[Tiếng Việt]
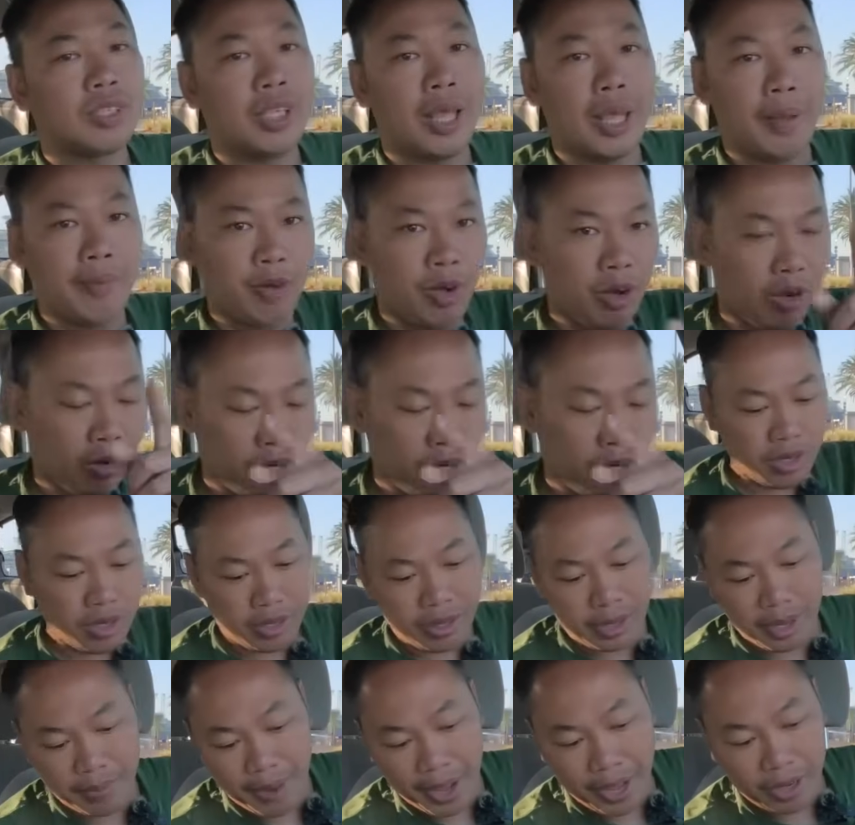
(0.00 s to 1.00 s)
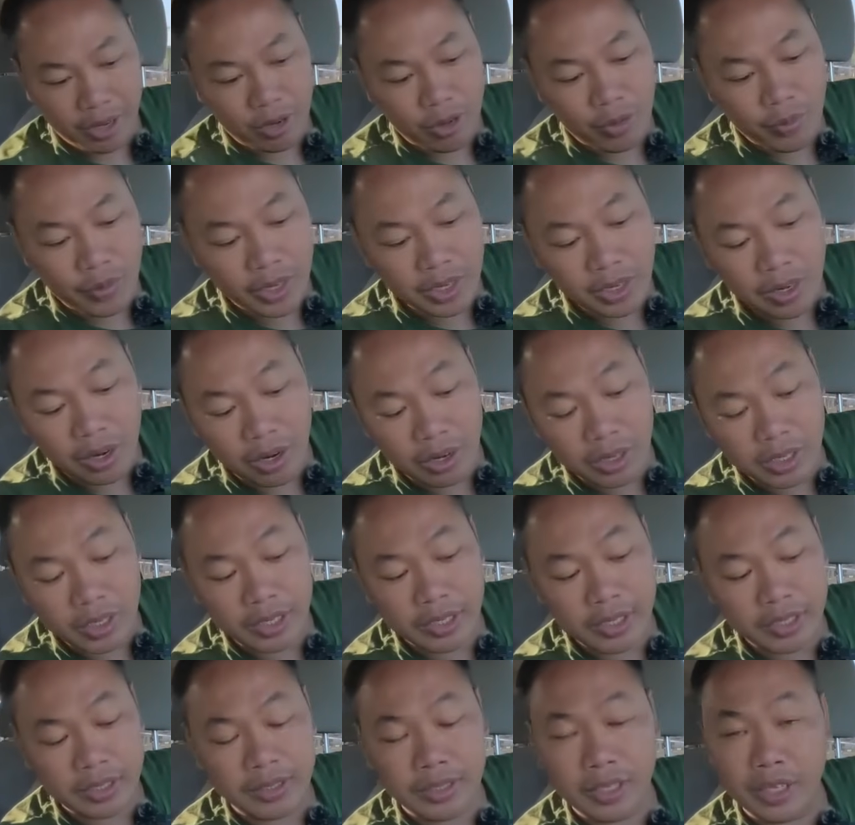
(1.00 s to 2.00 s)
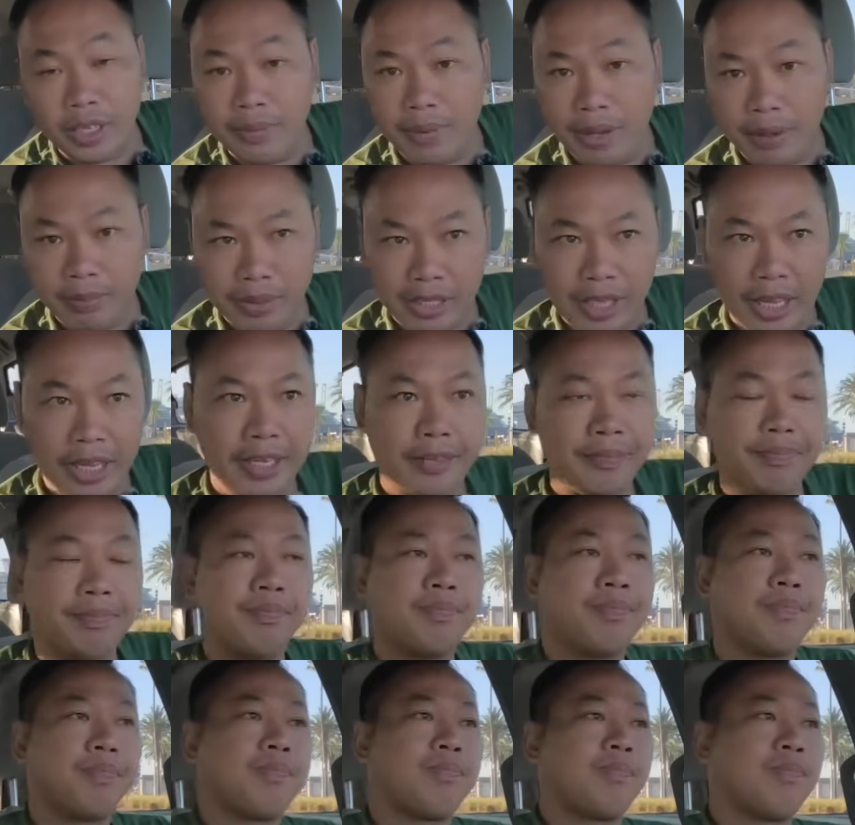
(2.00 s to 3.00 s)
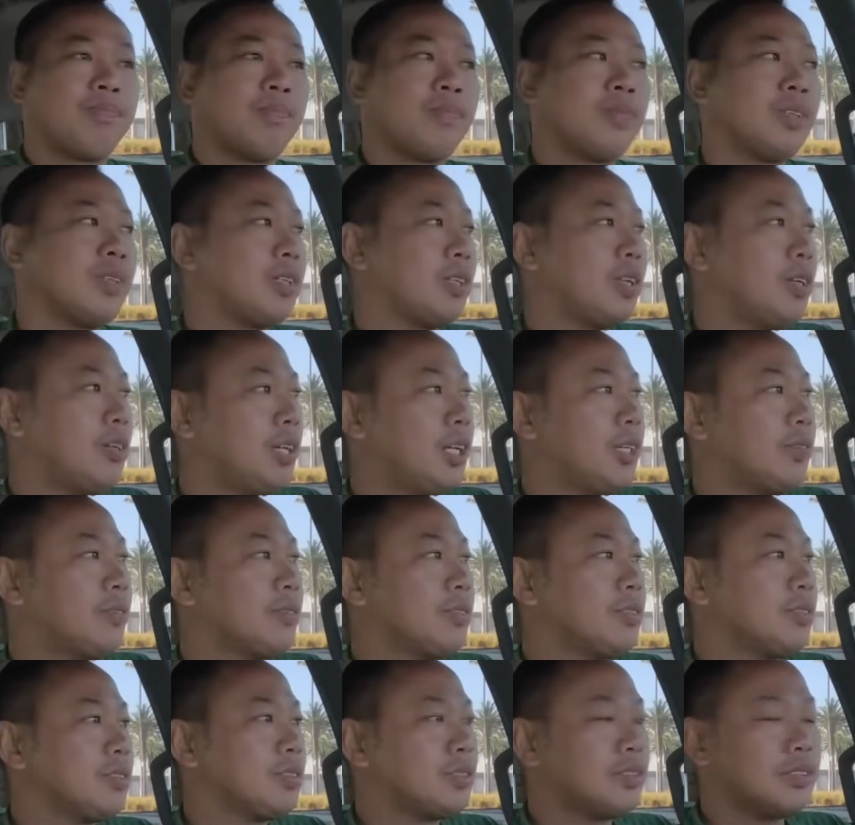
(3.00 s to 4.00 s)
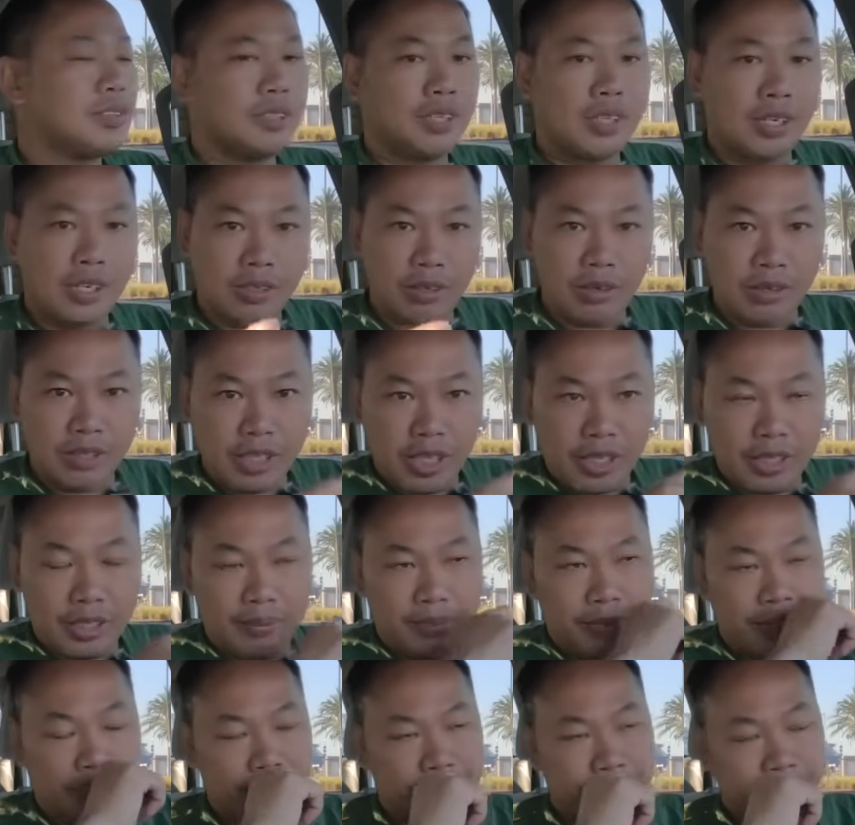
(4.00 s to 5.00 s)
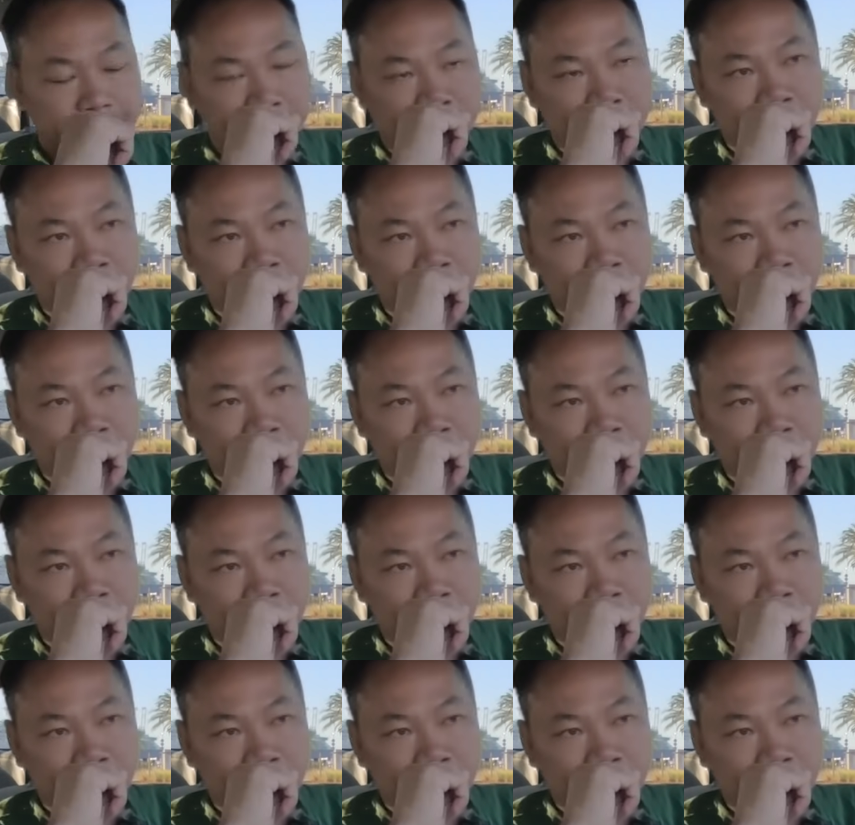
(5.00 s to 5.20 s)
em còn các bạn coi qua cái đoạn đó đó thì các bạn mới thấy đúng không cái lời của chị tâm linh